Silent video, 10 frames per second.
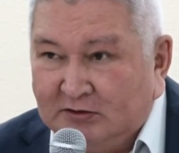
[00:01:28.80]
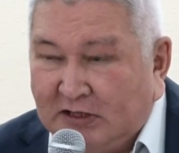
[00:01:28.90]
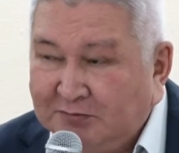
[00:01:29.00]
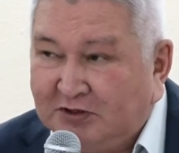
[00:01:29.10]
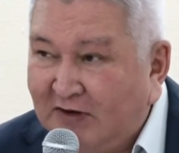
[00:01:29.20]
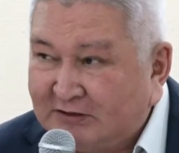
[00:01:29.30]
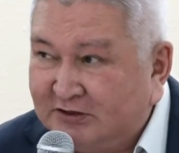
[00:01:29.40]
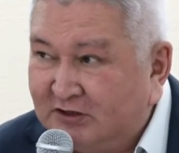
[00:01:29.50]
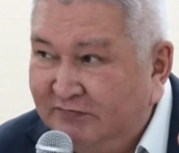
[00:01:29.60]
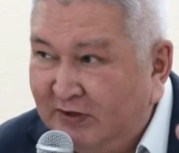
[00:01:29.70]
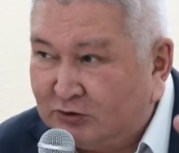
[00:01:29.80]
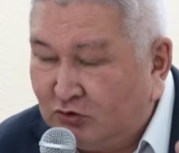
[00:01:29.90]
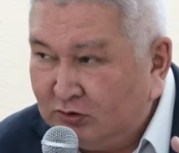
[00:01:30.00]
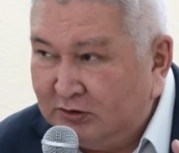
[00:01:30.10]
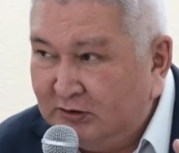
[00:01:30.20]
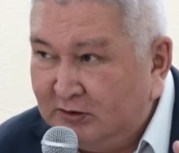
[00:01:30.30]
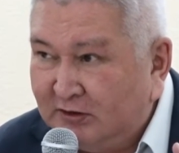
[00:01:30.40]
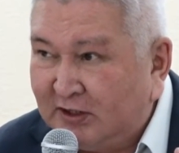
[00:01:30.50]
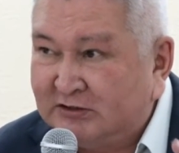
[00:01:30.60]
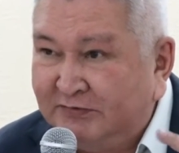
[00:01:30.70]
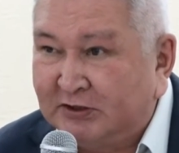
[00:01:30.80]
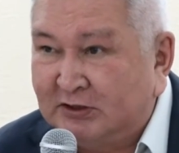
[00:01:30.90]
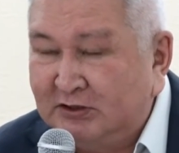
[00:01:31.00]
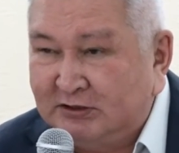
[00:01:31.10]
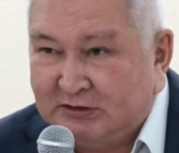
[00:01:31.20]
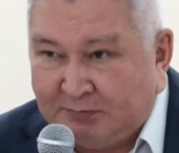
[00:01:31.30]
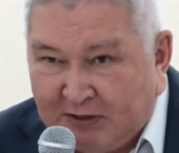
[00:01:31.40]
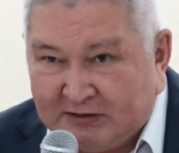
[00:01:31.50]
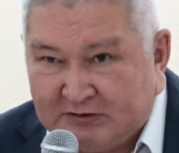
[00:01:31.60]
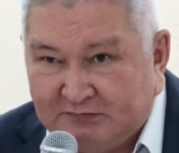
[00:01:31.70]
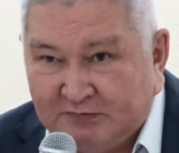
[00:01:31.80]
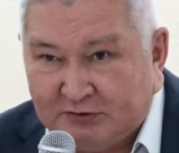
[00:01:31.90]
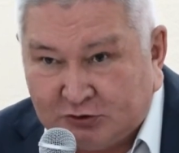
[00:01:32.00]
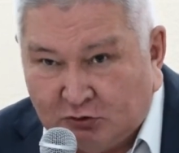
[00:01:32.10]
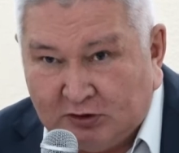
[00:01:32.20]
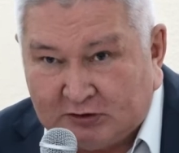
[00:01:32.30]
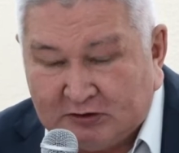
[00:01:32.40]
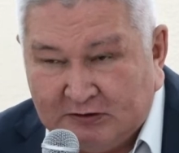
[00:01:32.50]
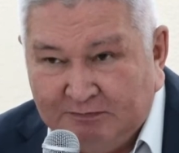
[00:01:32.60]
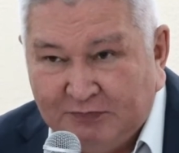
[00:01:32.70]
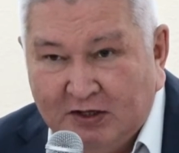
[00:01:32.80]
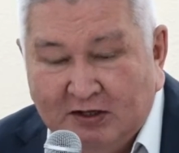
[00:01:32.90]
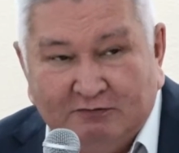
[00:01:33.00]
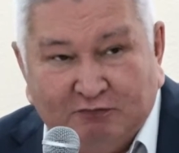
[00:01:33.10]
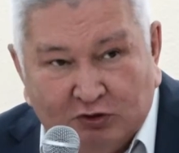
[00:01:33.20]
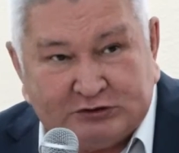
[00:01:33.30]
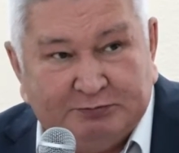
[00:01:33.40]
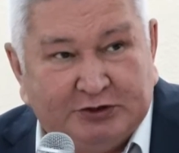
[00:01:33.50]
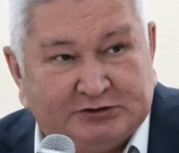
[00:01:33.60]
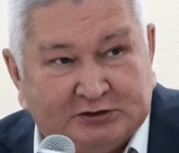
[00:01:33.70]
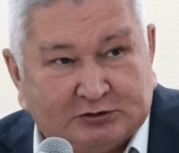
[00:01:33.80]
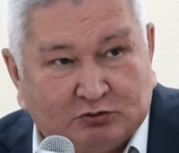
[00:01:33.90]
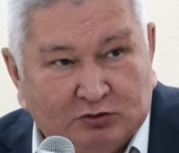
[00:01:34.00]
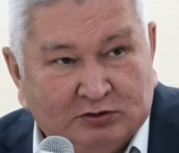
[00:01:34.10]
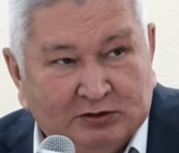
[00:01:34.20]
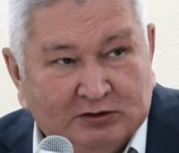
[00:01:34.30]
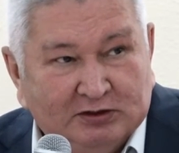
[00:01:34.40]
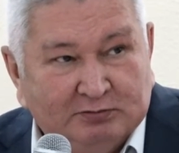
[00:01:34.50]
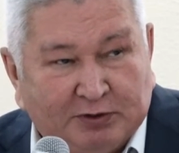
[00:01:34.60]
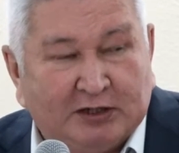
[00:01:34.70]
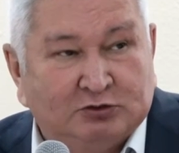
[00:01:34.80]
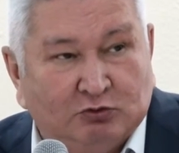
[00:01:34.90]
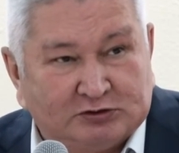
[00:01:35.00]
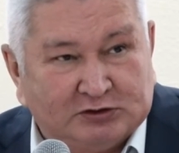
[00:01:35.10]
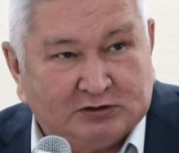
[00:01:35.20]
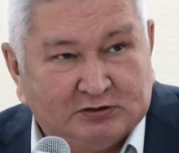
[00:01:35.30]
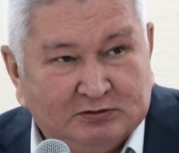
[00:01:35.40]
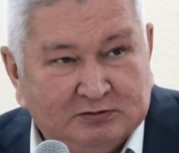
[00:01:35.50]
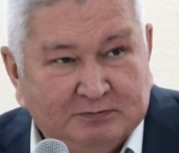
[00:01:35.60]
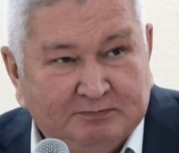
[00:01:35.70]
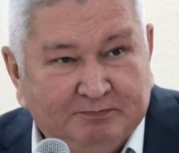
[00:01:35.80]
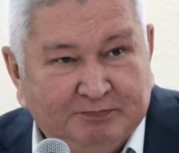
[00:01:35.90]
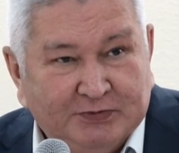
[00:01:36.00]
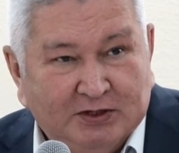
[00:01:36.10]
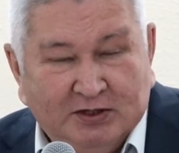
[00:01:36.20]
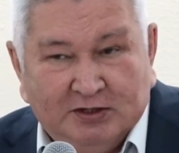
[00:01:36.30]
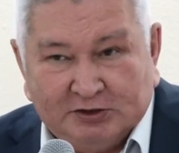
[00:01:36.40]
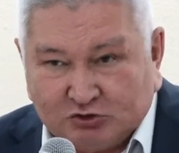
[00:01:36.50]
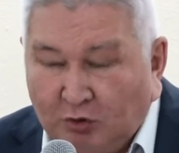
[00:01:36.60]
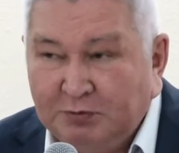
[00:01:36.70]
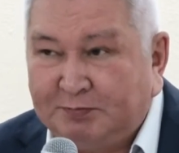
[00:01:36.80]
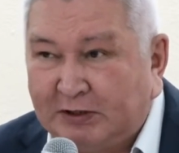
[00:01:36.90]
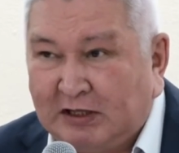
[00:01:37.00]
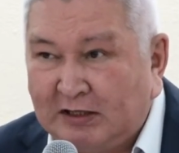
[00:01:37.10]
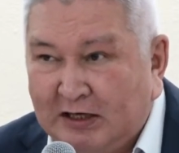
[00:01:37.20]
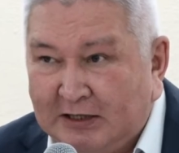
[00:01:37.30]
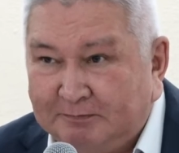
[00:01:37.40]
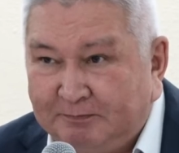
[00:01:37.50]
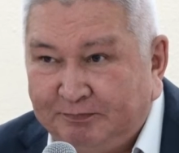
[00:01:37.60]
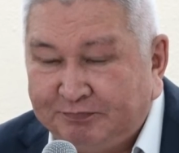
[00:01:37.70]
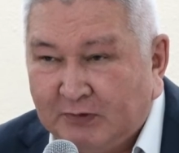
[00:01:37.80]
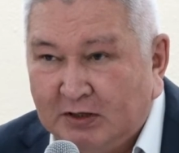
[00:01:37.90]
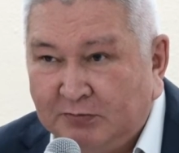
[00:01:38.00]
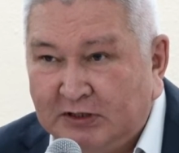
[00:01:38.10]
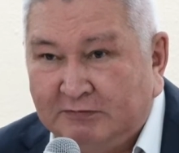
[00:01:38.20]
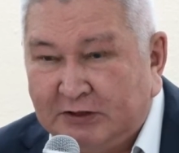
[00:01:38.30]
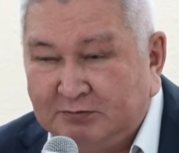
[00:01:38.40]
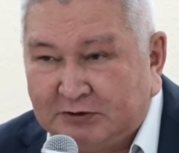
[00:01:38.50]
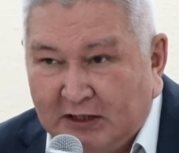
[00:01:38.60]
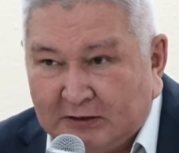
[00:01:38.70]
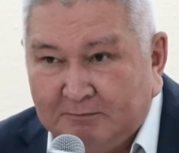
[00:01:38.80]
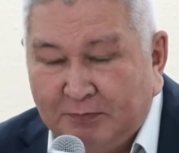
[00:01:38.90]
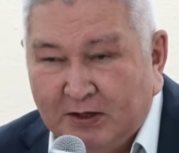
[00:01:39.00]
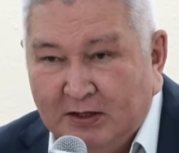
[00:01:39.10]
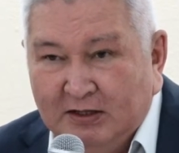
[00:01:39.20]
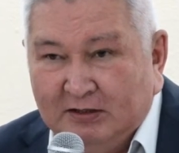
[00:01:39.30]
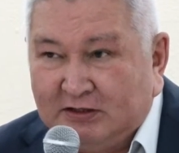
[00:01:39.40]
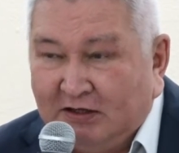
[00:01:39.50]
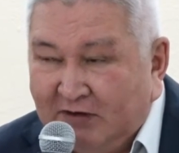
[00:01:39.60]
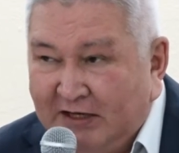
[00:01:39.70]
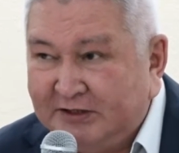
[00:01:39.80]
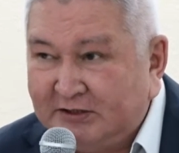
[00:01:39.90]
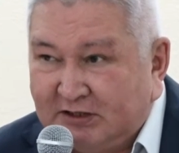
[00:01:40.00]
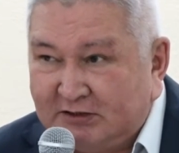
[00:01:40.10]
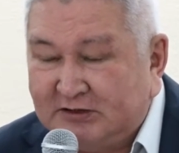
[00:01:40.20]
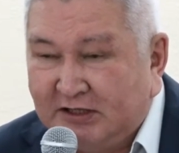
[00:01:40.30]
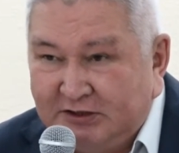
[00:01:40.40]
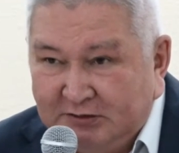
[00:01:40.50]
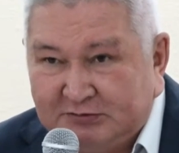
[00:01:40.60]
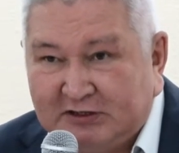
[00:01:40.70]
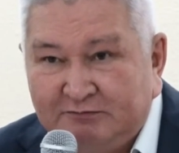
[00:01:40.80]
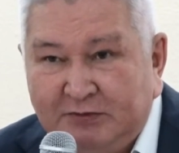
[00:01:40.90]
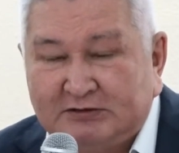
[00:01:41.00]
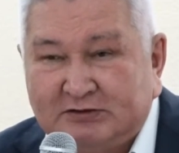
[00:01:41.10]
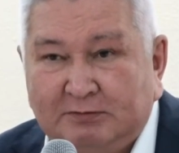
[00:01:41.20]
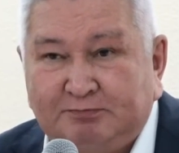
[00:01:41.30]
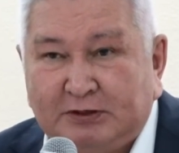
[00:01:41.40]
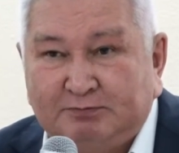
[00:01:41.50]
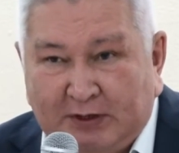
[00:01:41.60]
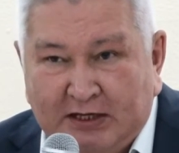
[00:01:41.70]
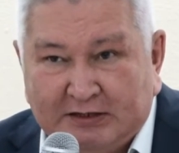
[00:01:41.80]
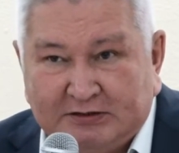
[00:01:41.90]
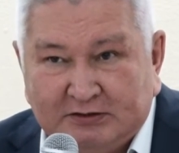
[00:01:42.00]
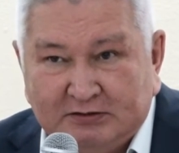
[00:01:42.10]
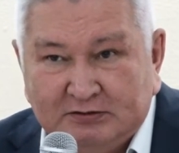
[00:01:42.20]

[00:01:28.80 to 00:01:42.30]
Там 22 тонны разведанных запасов золота, 80 тонн прогнозных. Что мы предлагаем? Мы говорим так, давайте создадим совместное предприятие.